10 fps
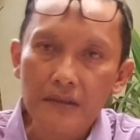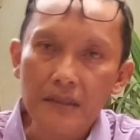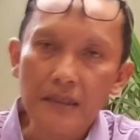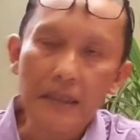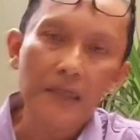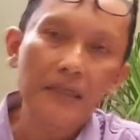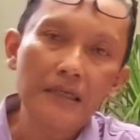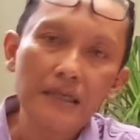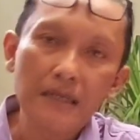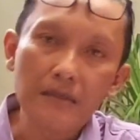Jadi kan
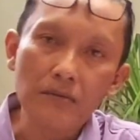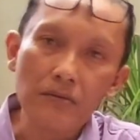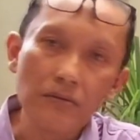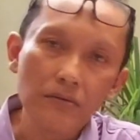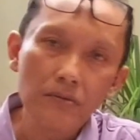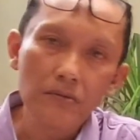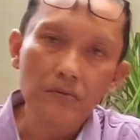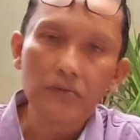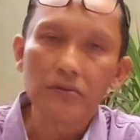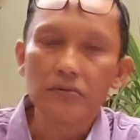dilihat dulu
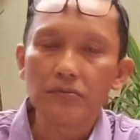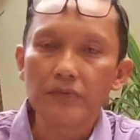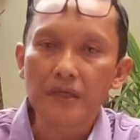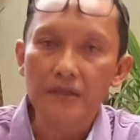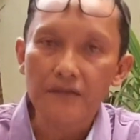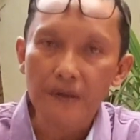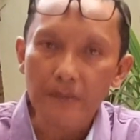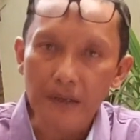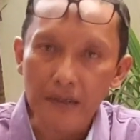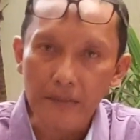unsur subjektifnya
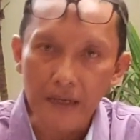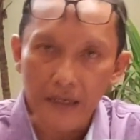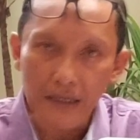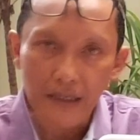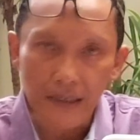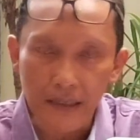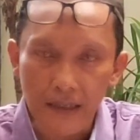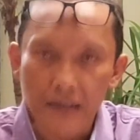bagaimana,